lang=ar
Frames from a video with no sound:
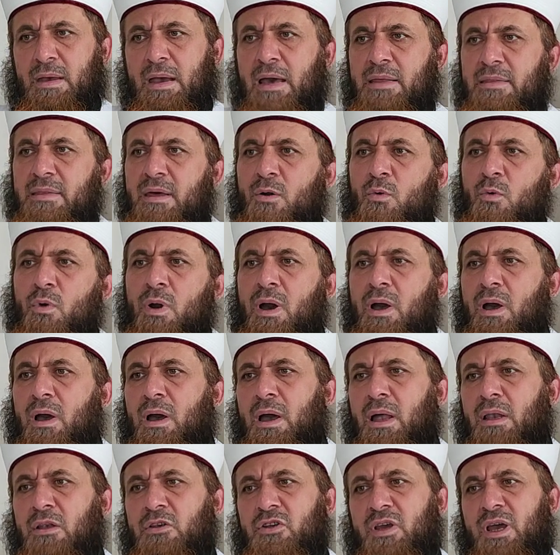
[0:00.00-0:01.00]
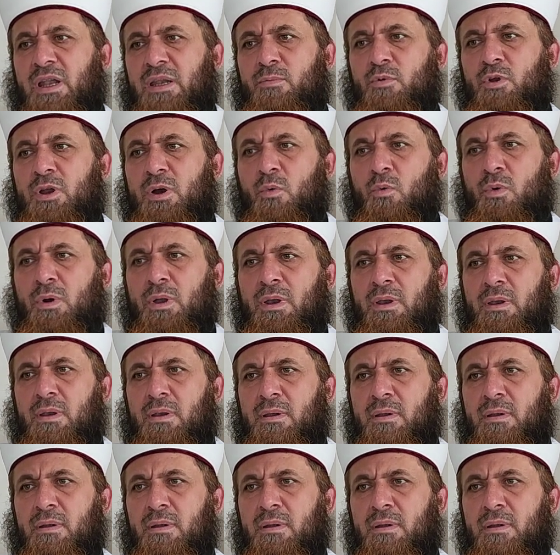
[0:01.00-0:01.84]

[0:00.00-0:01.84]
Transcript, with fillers: هذا هو الجانب الأول